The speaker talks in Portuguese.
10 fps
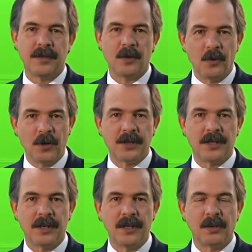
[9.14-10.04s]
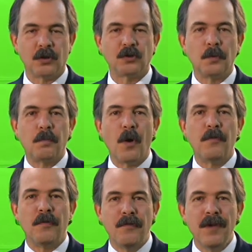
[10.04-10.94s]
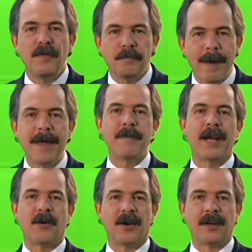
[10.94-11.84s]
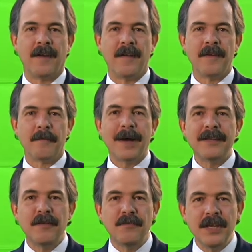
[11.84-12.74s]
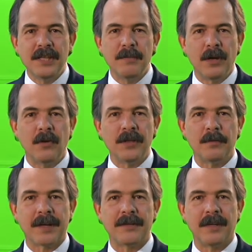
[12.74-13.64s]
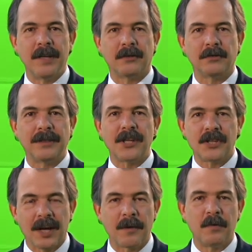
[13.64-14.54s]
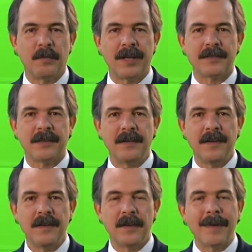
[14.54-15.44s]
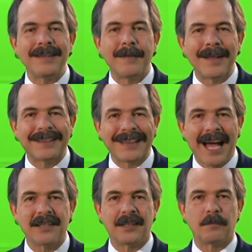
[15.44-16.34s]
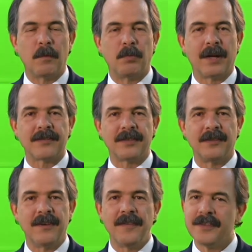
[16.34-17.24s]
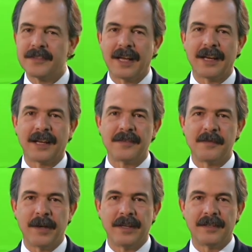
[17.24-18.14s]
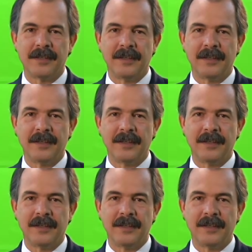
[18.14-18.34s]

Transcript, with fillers: Hoje, nosso povo vive bem melhor. Mais de 20 milhões de brasileiros deixaram a pobreza e mais da metade da população está na classe média.